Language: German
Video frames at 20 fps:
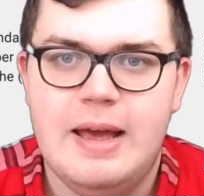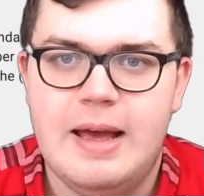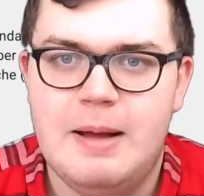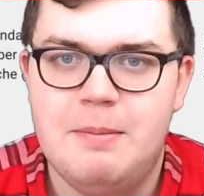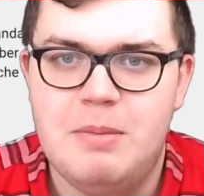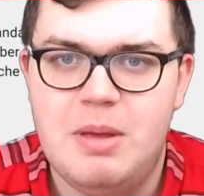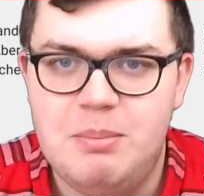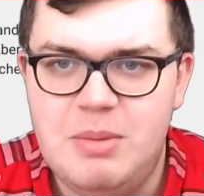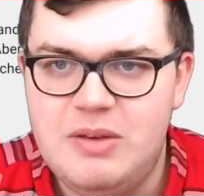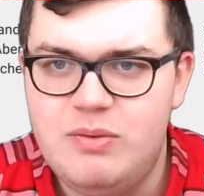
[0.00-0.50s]

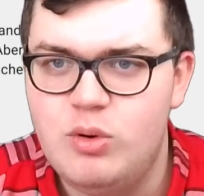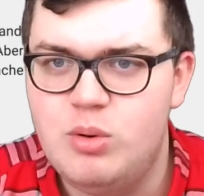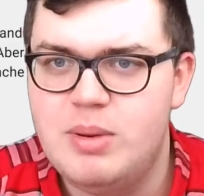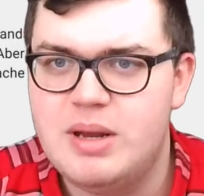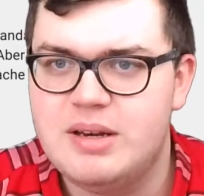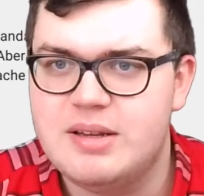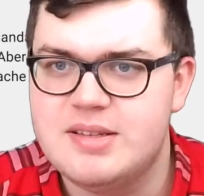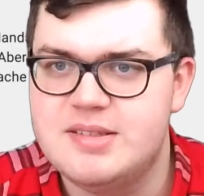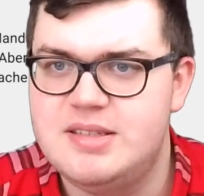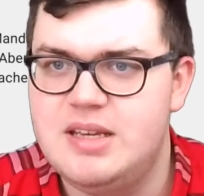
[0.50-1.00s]
Ähm, mich würde mal
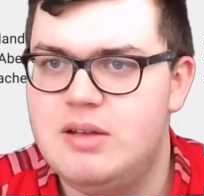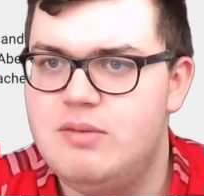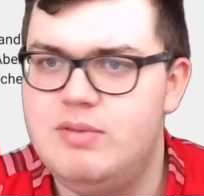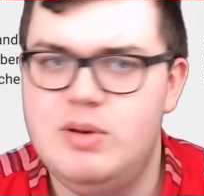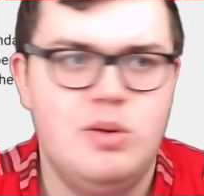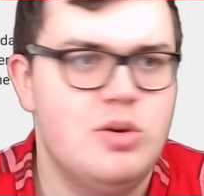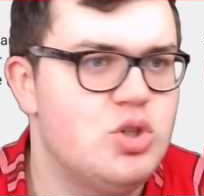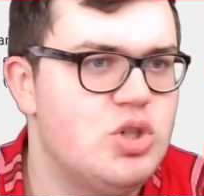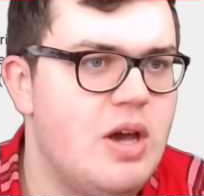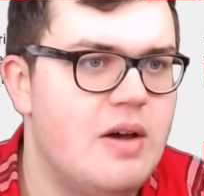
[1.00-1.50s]
interessieren, wie
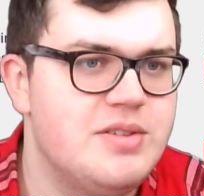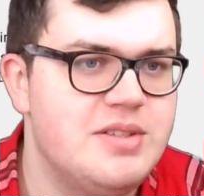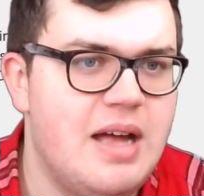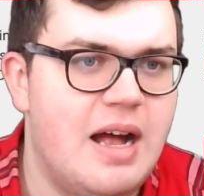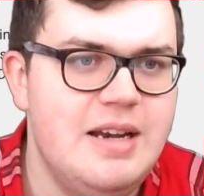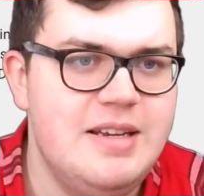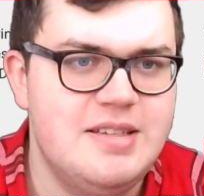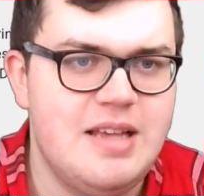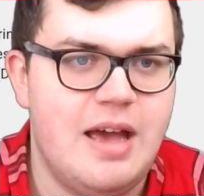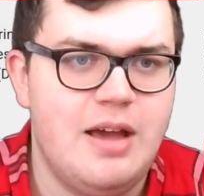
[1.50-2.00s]
du es schaffst,
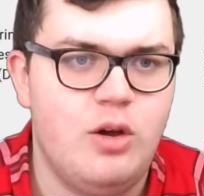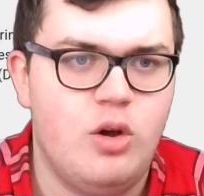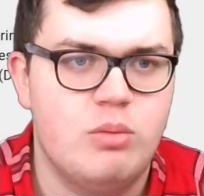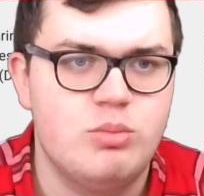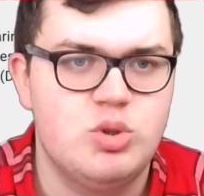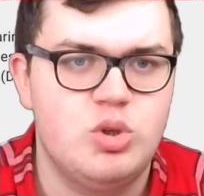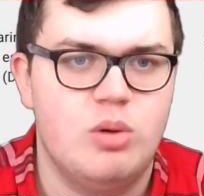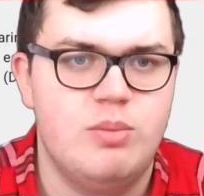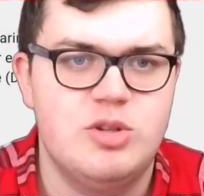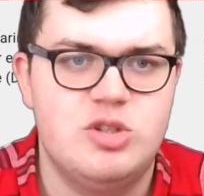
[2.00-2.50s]
all diese
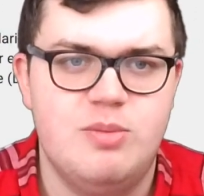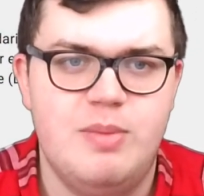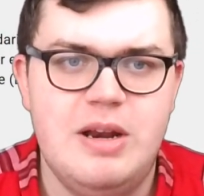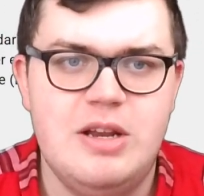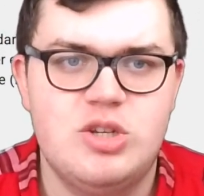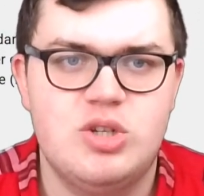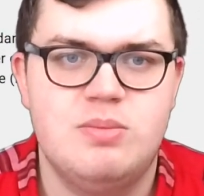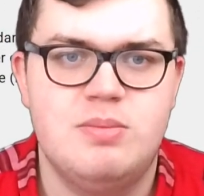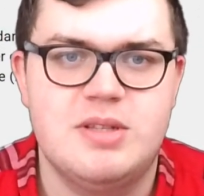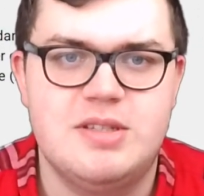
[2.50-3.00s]
Einkommensströme zu
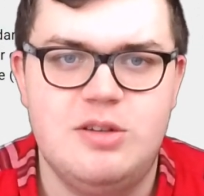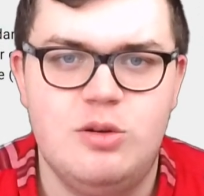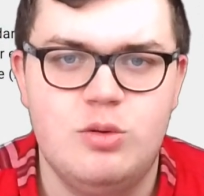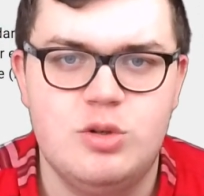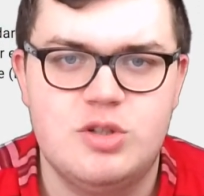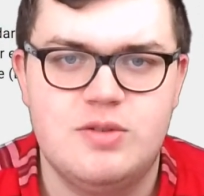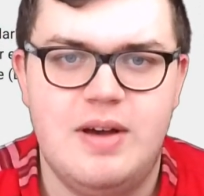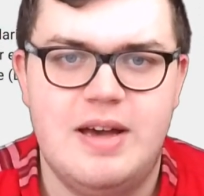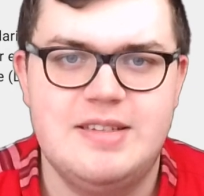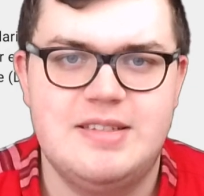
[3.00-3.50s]
managen,
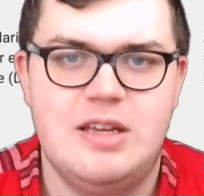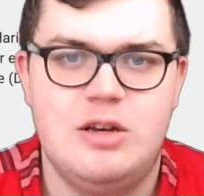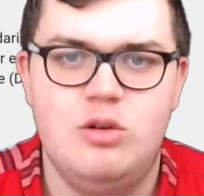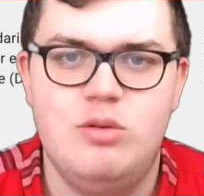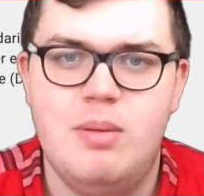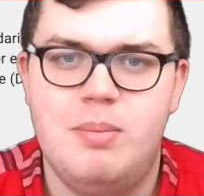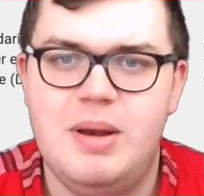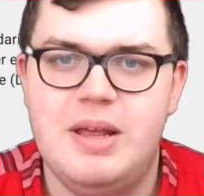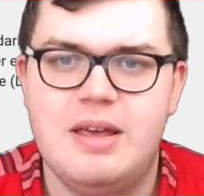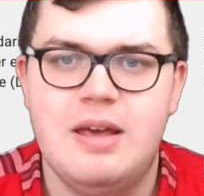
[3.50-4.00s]
beziehungsweise einen
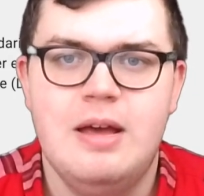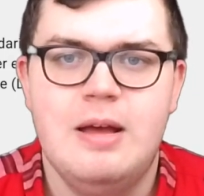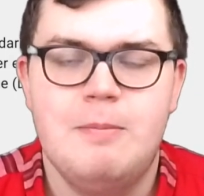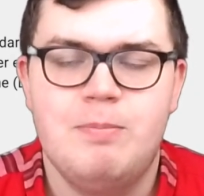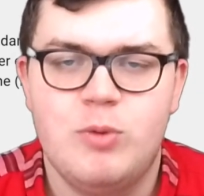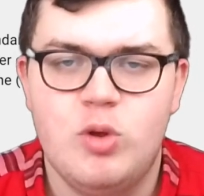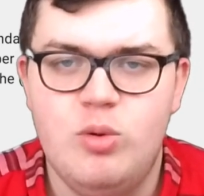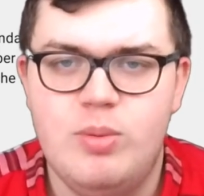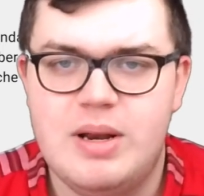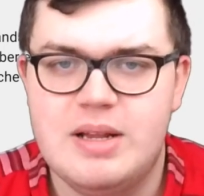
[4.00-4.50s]
Überblick
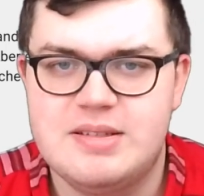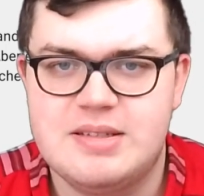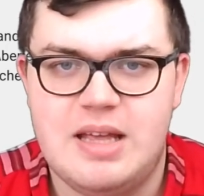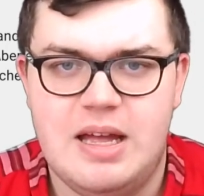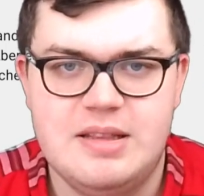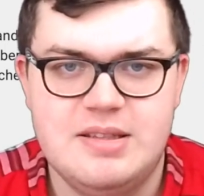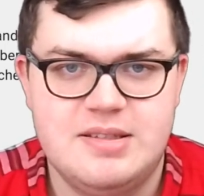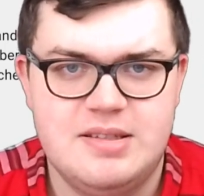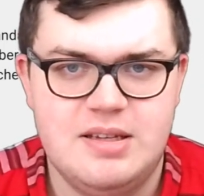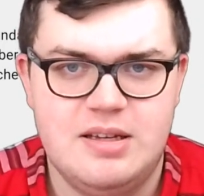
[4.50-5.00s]
über das
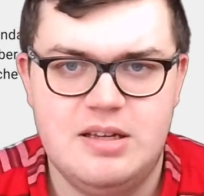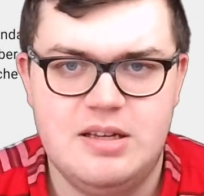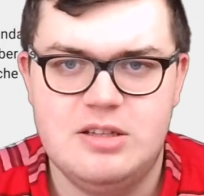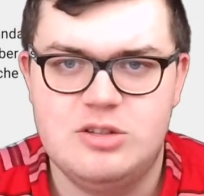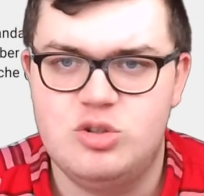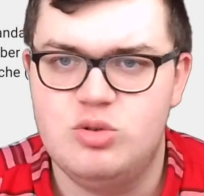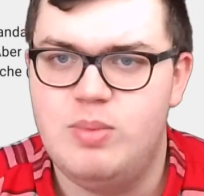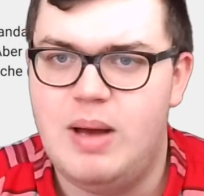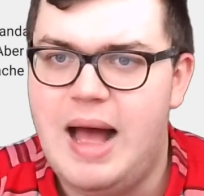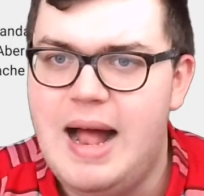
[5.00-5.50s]
Ganze
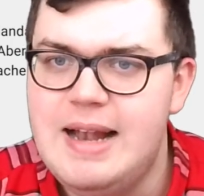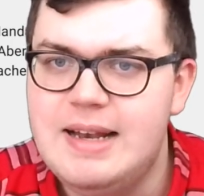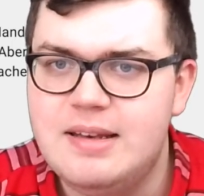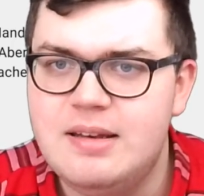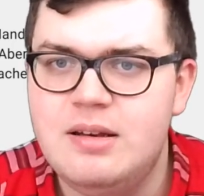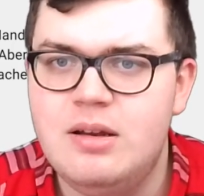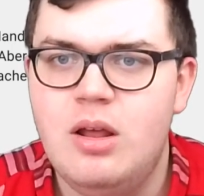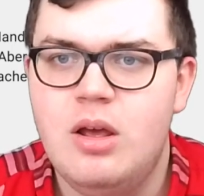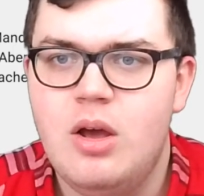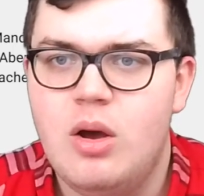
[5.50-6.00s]
zu
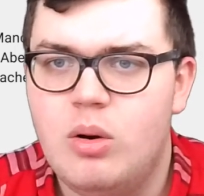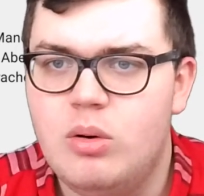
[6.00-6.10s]
behalten.